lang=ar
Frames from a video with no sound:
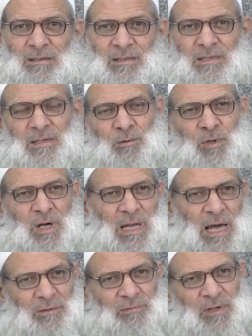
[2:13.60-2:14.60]
نسأل الله
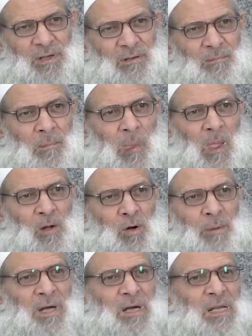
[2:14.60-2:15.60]
العافية
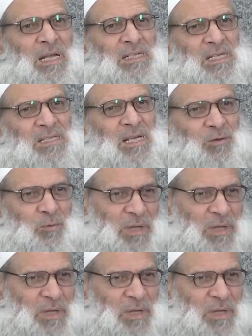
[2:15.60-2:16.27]
وما خلا جسد